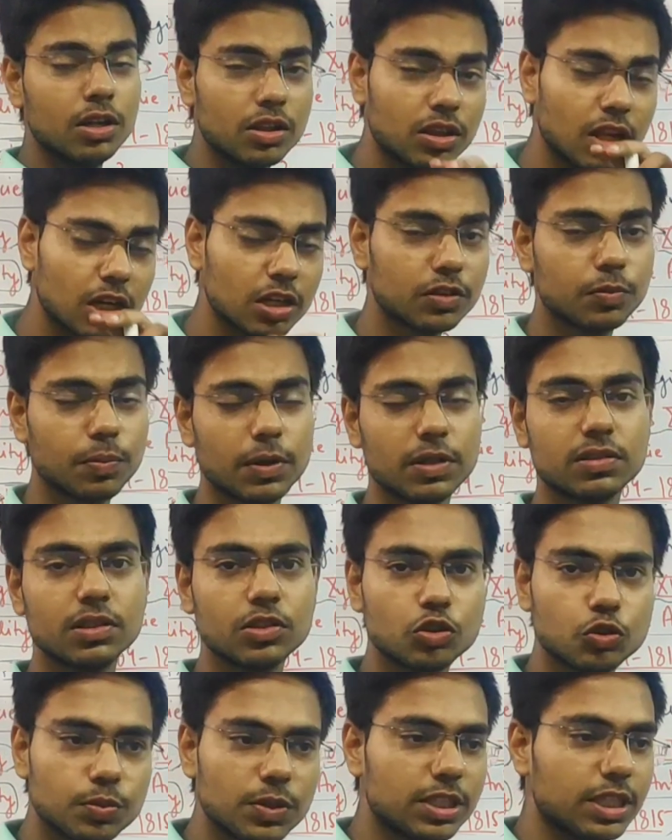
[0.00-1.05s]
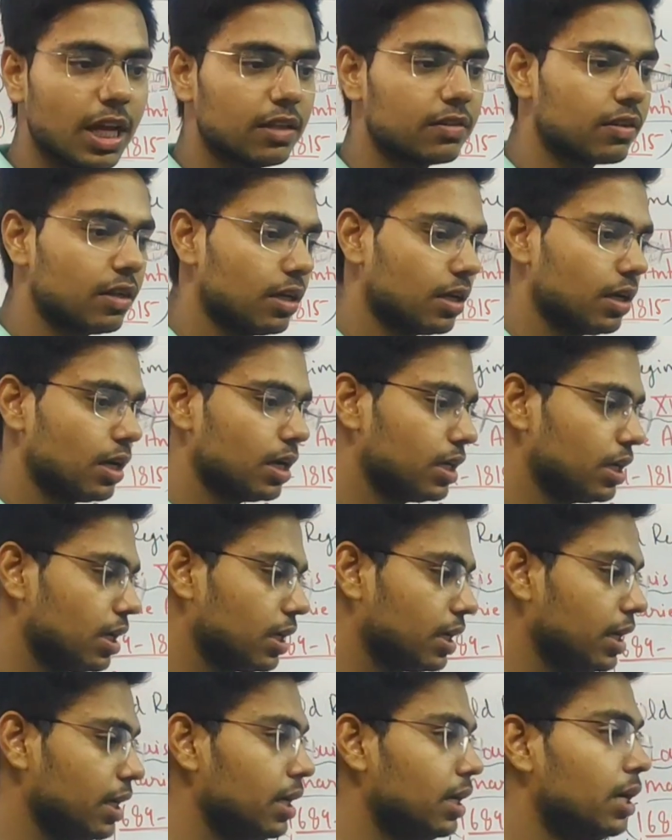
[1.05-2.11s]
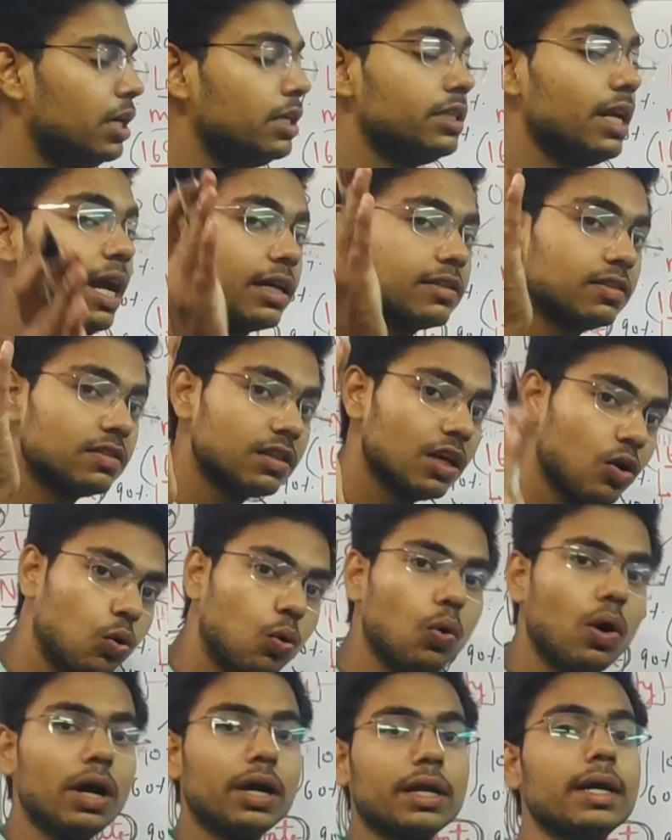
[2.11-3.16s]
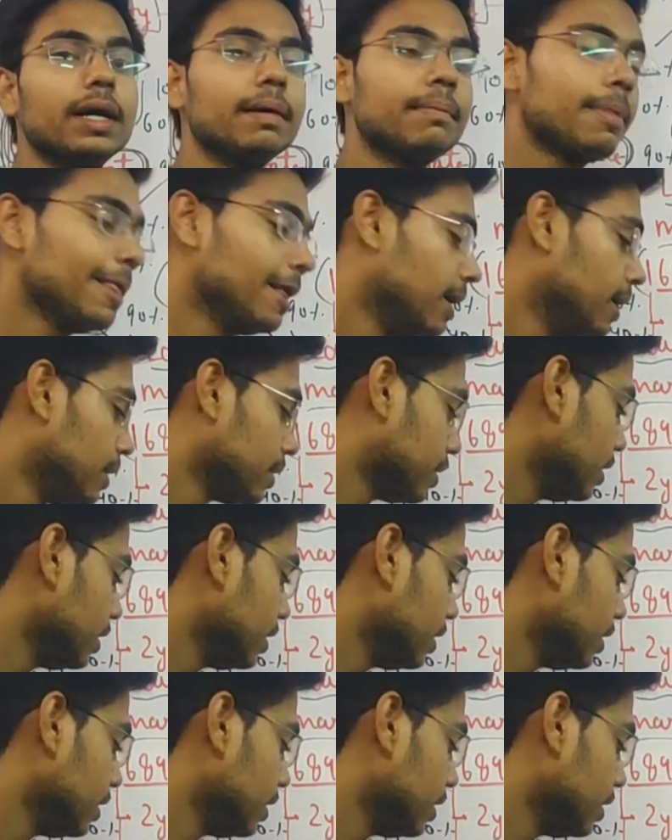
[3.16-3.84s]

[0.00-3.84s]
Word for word: दस परसेंट उस पर टैक्स लगाने लग गए टैक्स से हुआ क्या कि